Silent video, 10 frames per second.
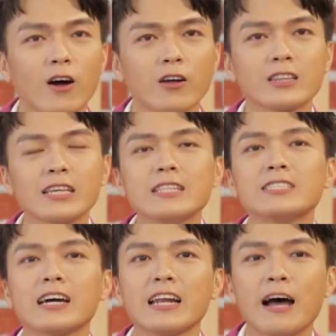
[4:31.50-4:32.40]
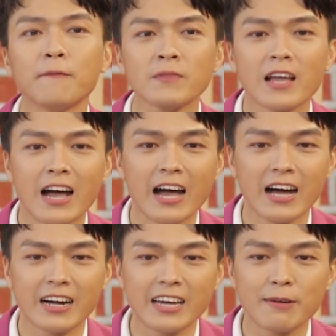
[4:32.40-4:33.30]
và họ tin rằng là
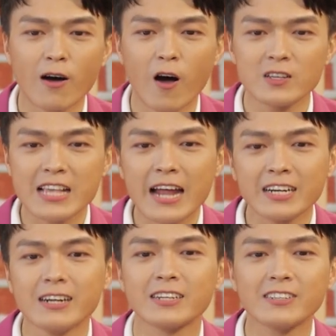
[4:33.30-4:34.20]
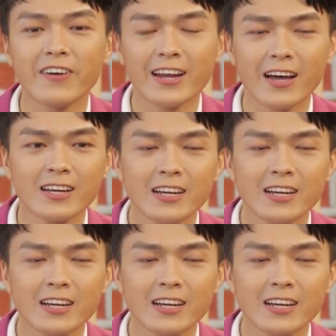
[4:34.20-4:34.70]
à, khi mà họ ra đường như vậy đó